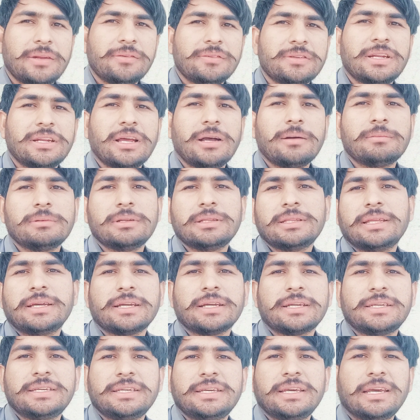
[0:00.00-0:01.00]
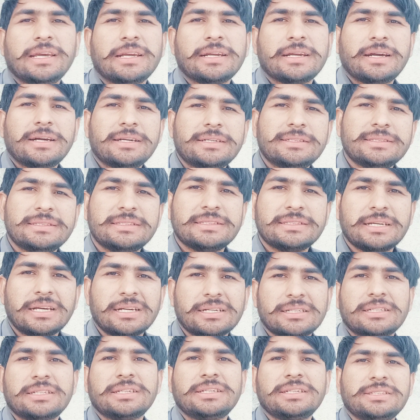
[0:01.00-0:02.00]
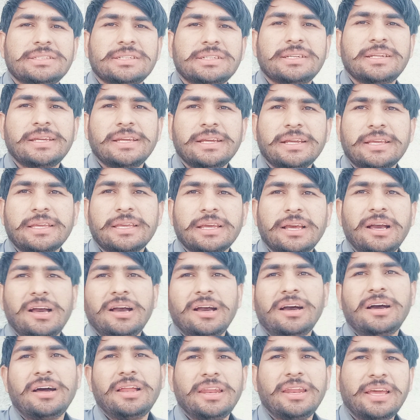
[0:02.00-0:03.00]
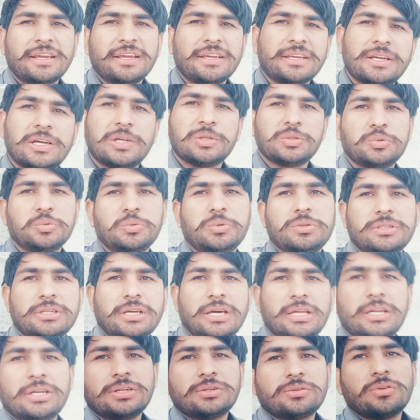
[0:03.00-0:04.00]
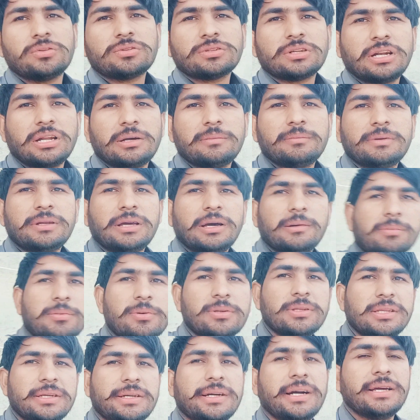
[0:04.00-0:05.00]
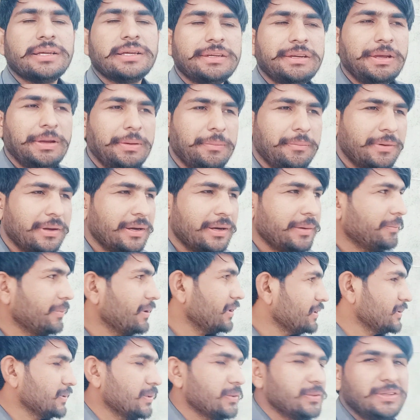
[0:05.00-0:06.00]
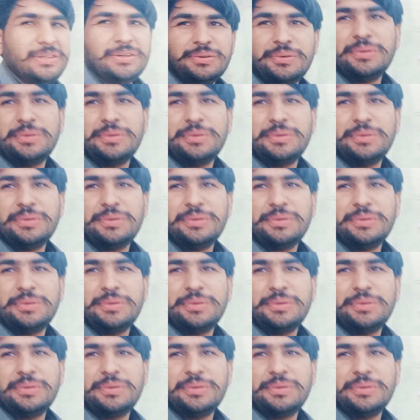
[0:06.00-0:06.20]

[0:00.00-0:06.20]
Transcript: आपने देखी है गाड़ी की क्या कंडीशन है क्या हाल है क्या सूरत हाल है टोटल हमने आपको दिखाई है हमारे पास हुई हुई